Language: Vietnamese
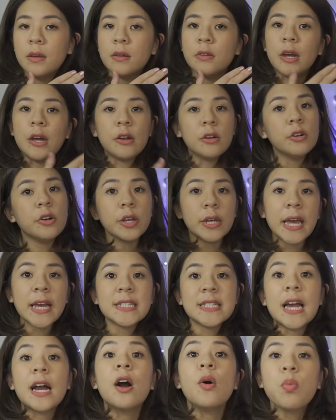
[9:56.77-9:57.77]
người, người
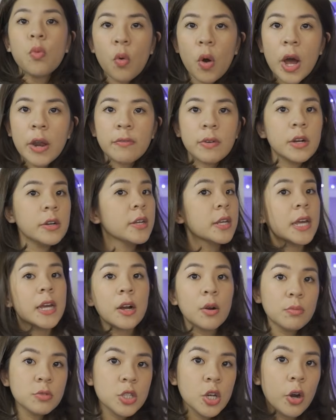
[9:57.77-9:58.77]
kia sẽ không quên và người
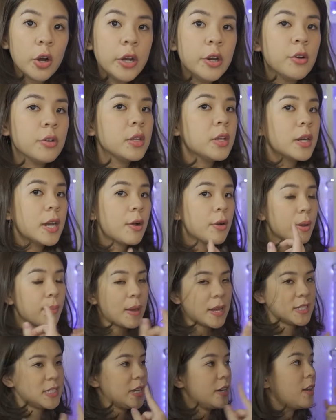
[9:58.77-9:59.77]
kia không chối được nhưng nếu các
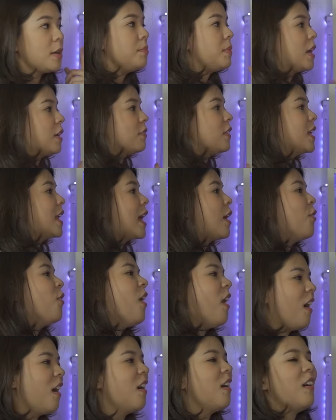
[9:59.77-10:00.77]
bạn chỉ nói miệng với nhau
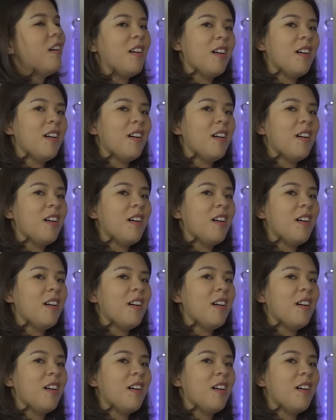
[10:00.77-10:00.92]
ờ